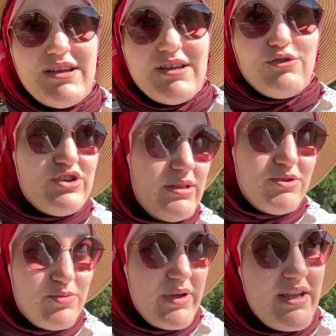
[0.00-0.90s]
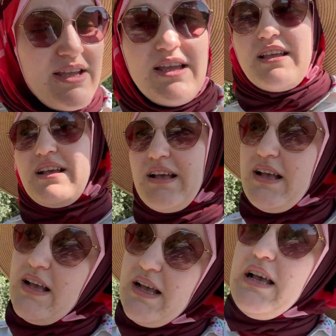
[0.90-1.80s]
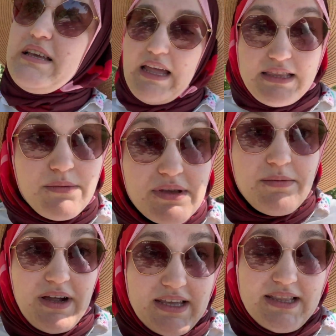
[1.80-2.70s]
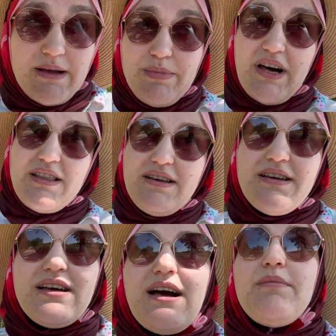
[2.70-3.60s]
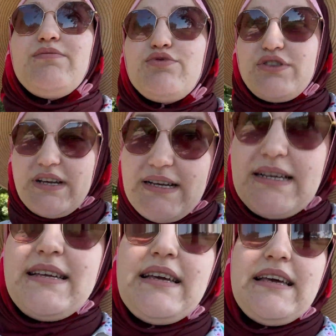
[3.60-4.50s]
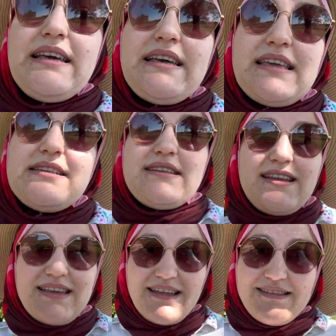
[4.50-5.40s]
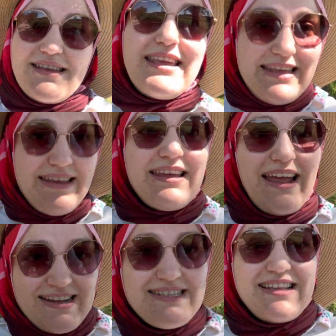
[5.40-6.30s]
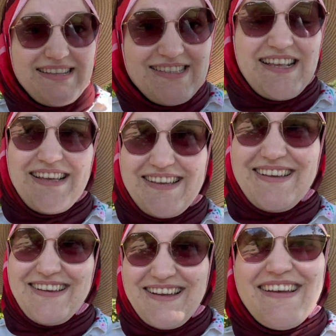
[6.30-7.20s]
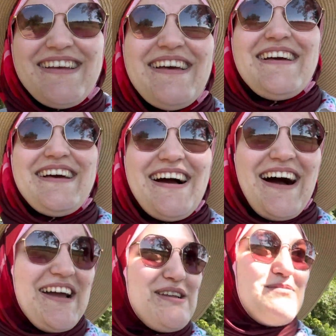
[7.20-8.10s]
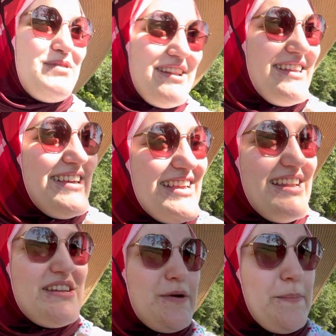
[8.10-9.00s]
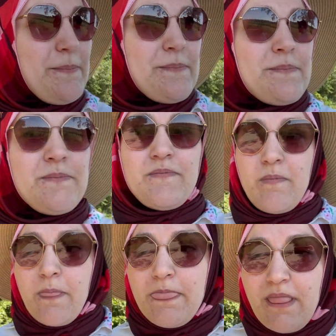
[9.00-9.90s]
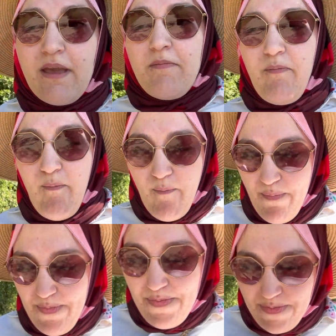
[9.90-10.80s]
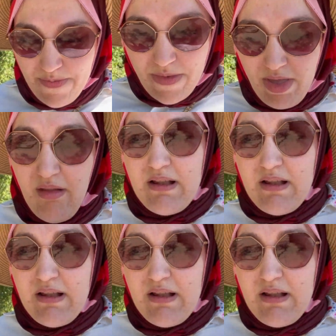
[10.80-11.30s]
3.70 mi? Yani tabii ki marketten pahalı ama burada gezerken de iyi yerseniz yani şöyle bazen Aynı markette markette böyle şey oluyor bazen alıyorsun